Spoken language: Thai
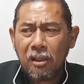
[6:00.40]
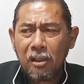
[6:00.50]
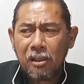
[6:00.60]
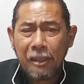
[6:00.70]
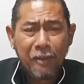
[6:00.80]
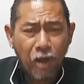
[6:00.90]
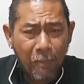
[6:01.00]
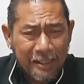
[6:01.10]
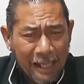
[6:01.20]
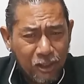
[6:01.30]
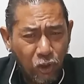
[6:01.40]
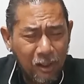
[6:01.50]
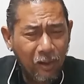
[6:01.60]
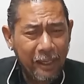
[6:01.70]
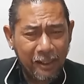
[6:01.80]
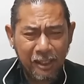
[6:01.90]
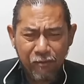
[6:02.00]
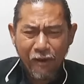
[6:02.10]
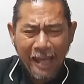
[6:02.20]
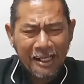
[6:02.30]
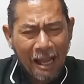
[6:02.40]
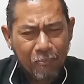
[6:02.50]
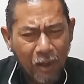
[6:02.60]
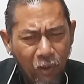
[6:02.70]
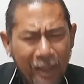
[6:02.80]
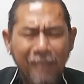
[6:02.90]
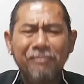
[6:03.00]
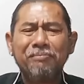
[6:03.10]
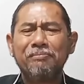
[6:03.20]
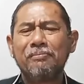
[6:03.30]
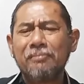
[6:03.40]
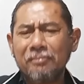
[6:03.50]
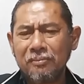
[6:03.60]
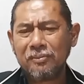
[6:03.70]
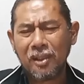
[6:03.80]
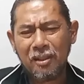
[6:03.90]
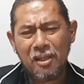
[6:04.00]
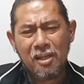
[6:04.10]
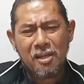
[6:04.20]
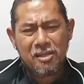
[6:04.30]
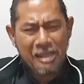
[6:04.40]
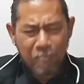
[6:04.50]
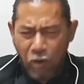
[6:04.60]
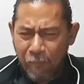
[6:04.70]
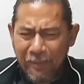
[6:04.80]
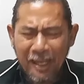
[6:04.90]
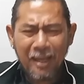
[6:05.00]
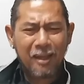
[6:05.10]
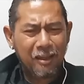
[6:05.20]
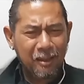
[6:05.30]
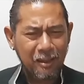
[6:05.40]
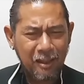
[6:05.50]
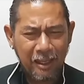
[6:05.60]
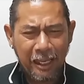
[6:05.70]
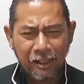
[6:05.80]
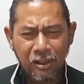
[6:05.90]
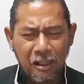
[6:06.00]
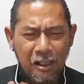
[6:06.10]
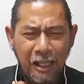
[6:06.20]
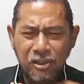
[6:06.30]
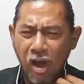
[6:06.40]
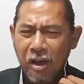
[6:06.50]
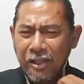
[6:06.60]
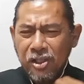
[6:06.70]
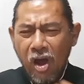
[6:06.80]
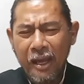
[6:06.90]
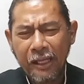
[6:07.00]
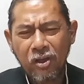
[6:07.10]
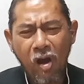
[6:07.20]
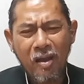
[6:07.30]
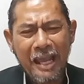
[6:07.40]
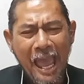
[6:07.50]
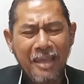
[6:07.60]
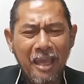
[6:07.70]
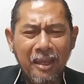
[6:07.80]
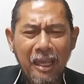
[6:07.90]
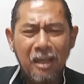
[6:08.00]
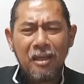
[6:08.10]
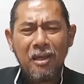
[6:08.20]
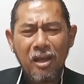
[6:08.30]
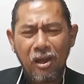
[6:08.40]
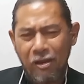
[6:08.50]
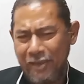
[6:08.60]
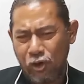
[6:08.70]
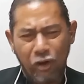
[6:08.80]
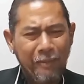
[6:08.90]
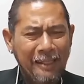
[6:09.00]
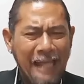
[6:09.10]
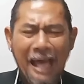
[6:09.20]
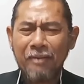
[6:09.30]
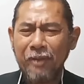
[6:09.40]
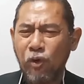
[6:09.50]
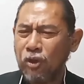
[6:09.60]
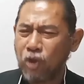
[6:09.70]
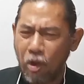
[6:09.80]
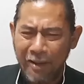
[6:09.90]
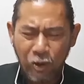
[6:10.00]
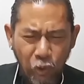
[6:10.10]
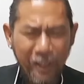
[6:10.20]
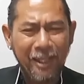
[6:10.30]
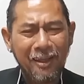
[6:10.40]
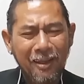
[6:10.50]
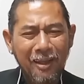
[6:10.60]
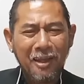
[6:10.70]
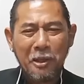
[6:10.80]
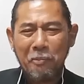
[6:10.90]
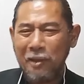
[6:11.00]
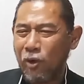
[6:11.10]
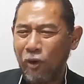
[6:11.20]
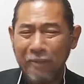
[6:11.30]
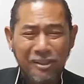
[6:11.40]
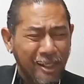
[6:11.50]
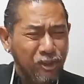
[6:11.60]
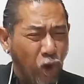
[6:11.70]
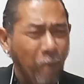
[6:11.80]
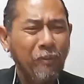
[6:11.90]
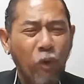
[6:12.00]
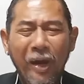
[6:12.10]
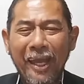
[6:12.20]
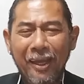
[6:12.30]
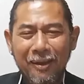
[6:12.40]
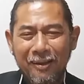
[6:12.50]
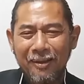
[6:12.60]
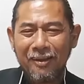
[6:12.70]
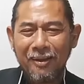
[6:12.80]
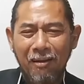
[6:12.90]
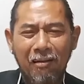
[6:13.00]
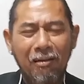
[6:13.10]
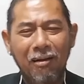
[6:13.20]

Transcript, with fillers: ที่พี่น้องประชาชนเขาเห็นที่แฟนคลับเขาเห็น อย่างผมเนี่ย เห็นกระจอกกระจอกเห็นกองแก๊งอย่างเนี้ยก็มีคนมาทัก มีคนโทรมาคุย มีคนมาชื่นชมนะเว้ยโอ้